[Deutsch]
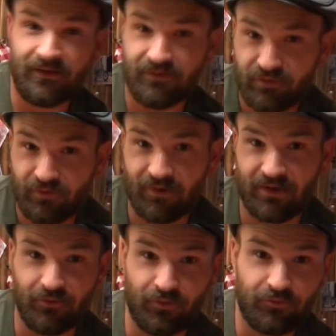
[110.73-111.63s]
Nicht nur, weil
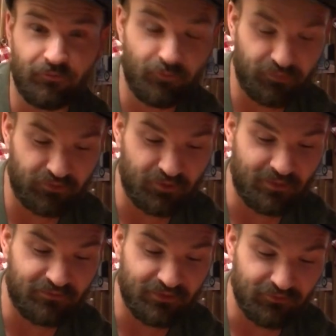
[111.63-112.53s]
er
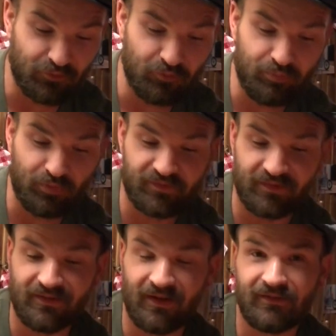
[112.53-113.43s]
59,4
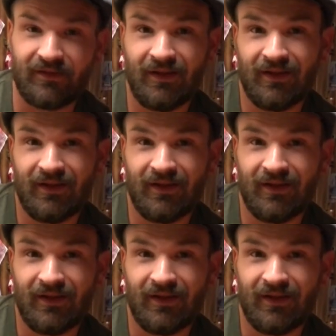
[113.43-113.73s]
Volumenprozente hat,